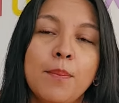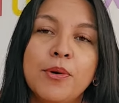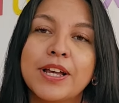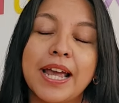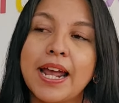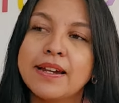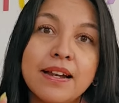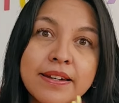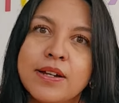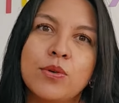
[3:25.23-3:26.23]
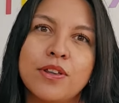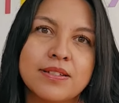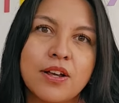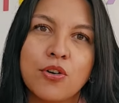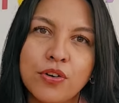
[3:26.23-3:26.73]
porque en el
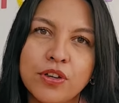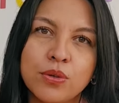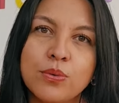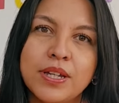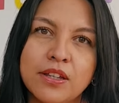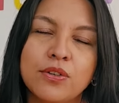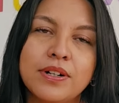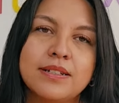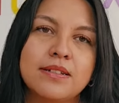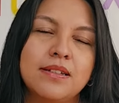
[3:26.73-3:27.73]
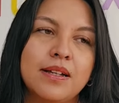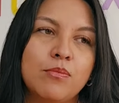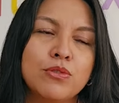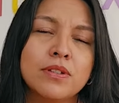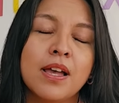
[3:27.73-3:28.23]
neurodesarrollo de un niño
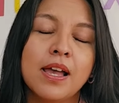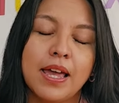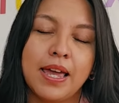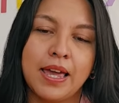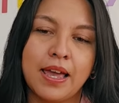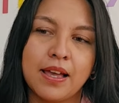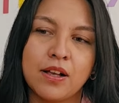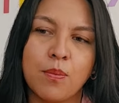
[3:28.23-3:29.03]
necesitamos eh,